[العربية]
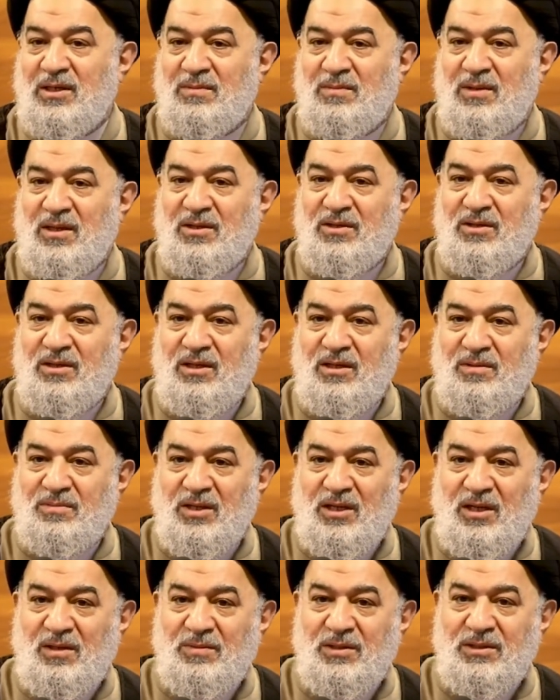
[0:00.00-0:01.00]
الماضين
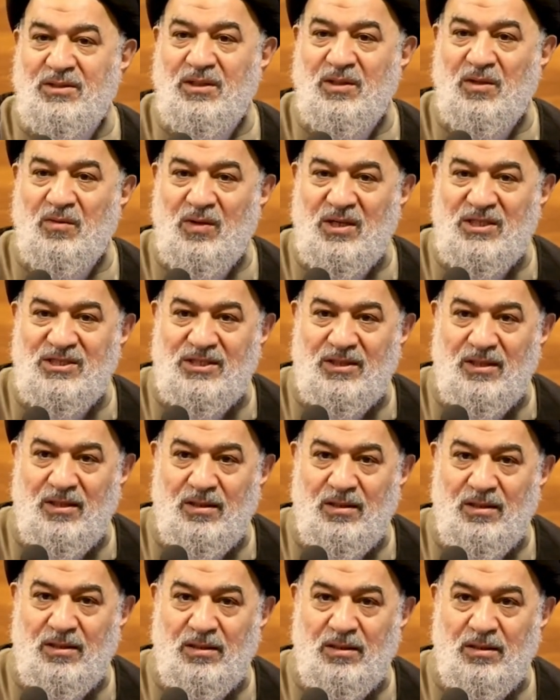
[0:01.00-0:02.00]
برحمته
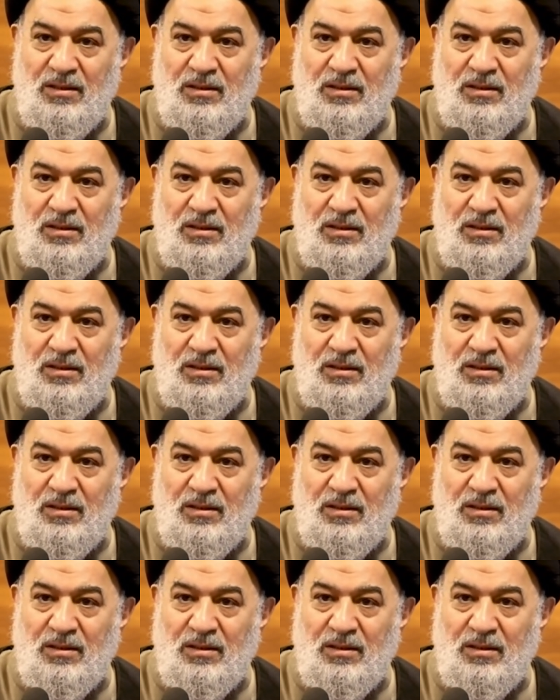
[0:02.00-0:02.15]
الواسعة